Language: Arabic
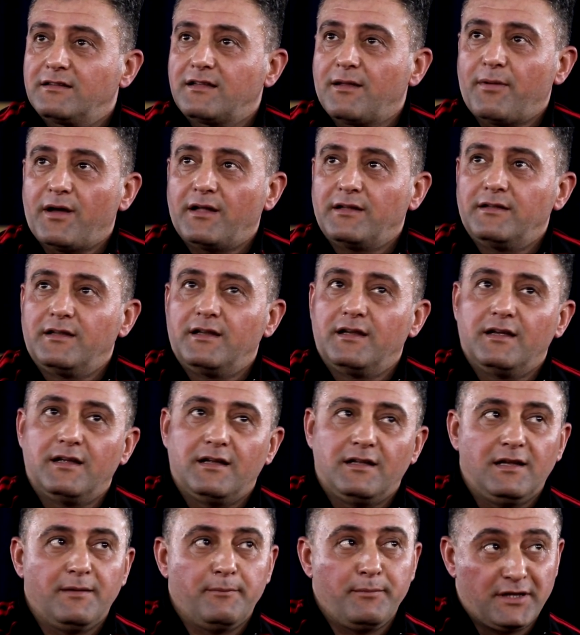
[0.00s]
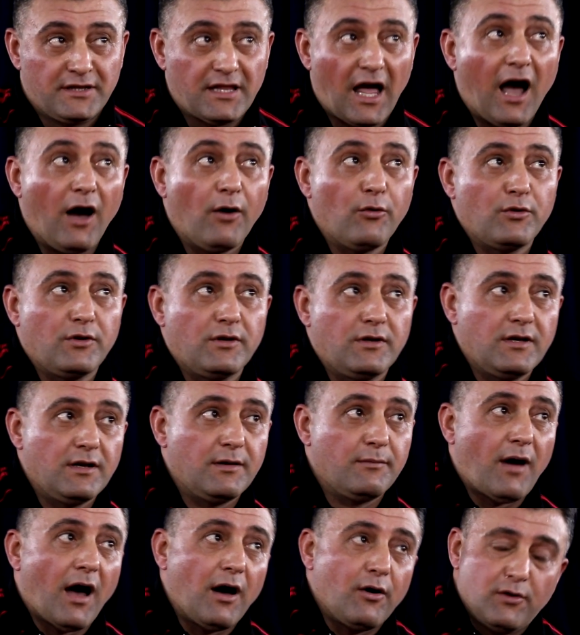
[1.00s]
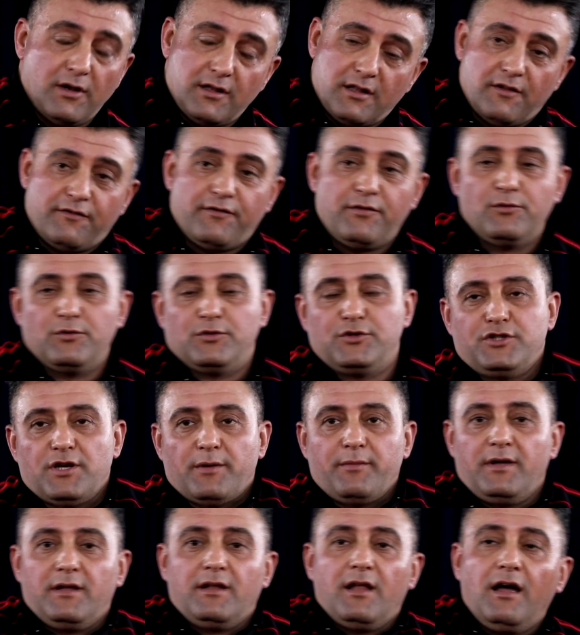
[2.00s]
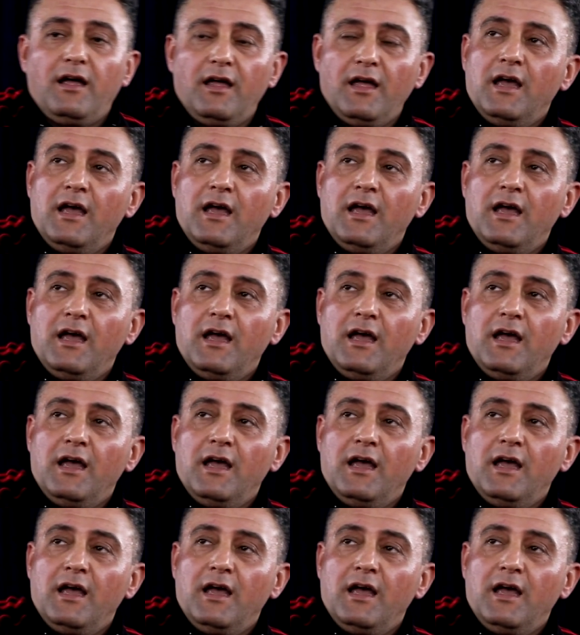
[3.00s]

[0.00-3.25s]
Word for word: طبعا بالتعاون مع كلية الفنون الجميلة